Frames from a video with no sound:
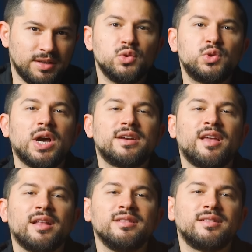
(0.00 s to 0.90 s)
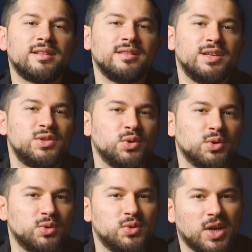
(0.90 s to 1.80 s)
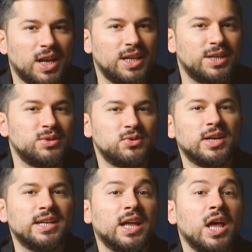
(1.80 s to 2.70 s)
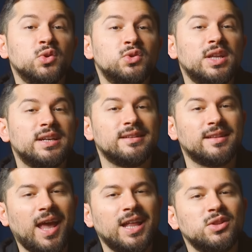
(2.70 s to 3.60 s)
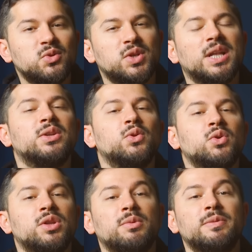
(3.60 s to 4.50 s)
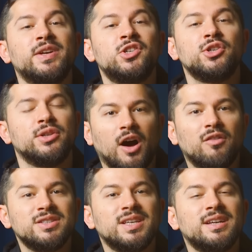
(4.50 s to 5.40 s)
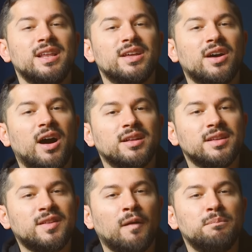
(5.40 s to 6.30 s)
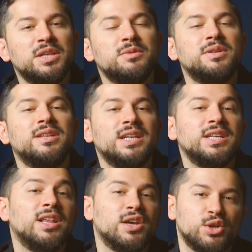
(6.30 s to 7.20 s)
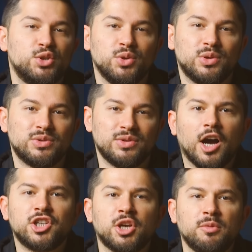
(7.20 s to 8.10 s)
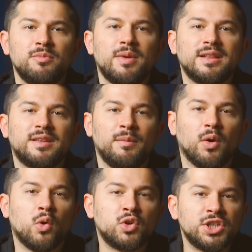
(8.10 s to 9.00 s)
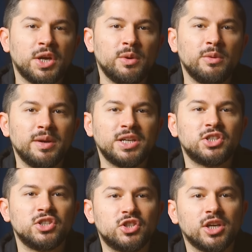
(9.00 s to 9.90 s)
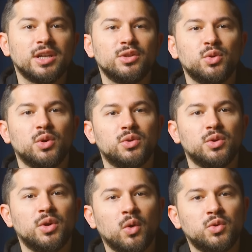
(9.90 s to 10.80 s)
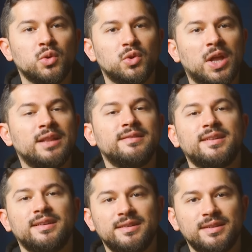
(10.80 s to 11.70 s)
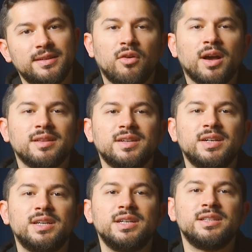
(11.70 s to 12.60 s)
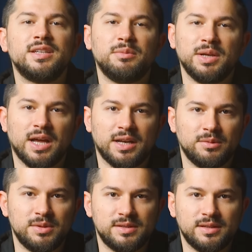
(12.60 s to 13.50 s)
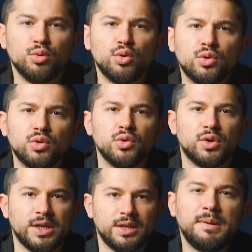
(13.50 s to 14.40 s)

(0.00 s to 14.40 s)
Rüzgar tatlı tatlı esiyordu güzellerin güzeline. Yüzlerin en güzeline dokunabilmek için hava zerreleri adeta birbirleriyle yarışıyordu. Akşamın Meltem'i okşayabilmek için can atıyordu o gülden tenini. Fakat kırgındı Nebiler Nebis. Buruktu yüreği.